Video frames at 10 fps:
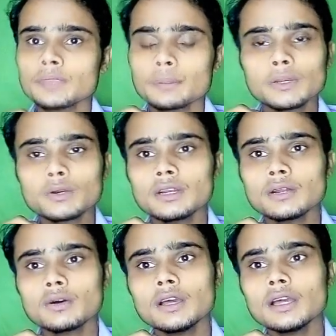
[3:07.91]
बिल्कुल
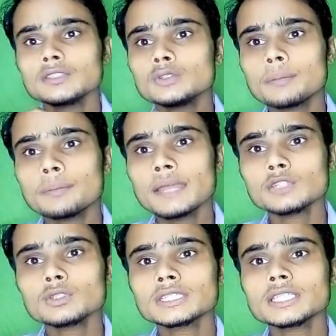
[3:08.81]
जो है बैन
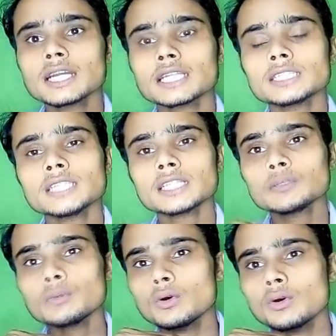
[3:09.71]
जो चीज़ें कर दी जाती हैं
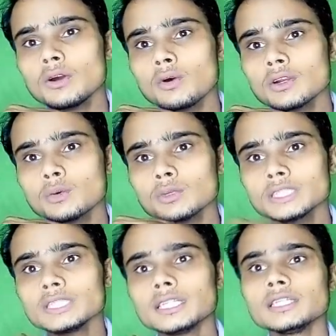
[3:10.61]
वो ऑन होती
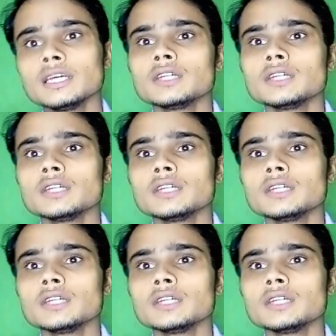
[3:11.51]
ही नहीं